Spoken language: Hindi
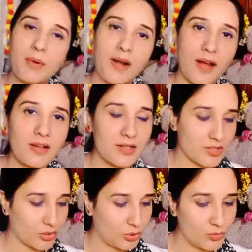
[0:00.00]
बड़ा कर
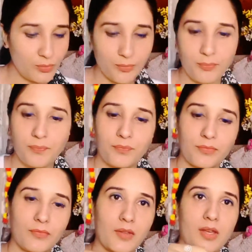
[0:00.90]
सकते हो
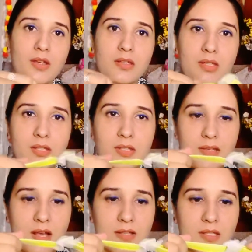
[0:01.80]
ये
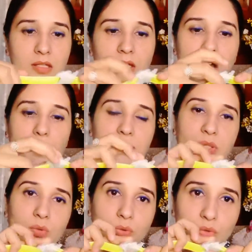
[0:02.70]
चीज़ यहाँ से आप
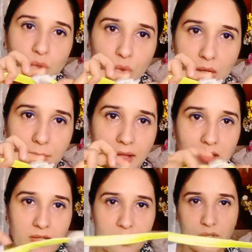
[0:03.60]
इसको छोटा बड़ा
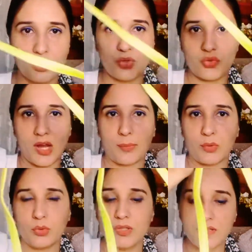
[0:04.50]
कर सकते हो स्ट्रैप
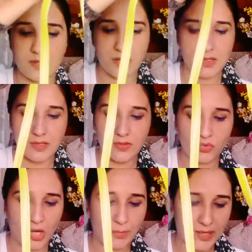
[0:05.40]
को इस तरह से
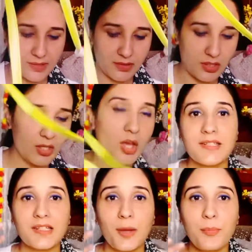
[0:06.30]
स्ट्रैप है इसकी
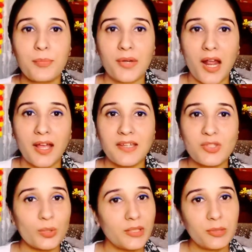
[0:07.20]
इसका
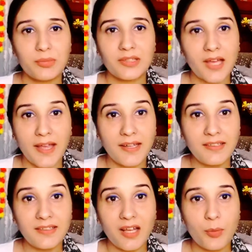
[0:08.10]
प्राइस तो मैंने बताया ही
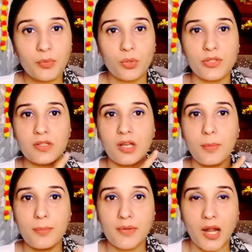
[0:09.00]
नहीं आपको इसका
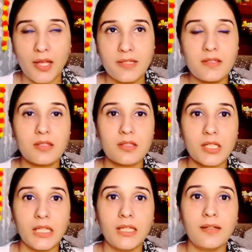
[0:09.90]
प्राइस
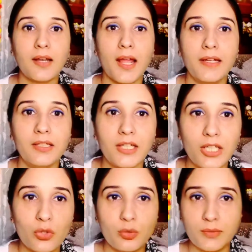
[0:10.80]
थ्री
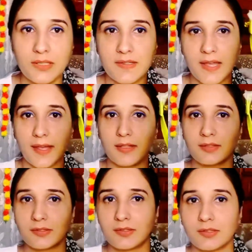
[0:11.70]
नाइनटीन रुपीज़ है
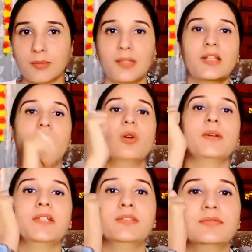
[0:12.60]
बताओ
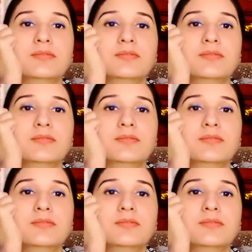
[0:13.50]
भाई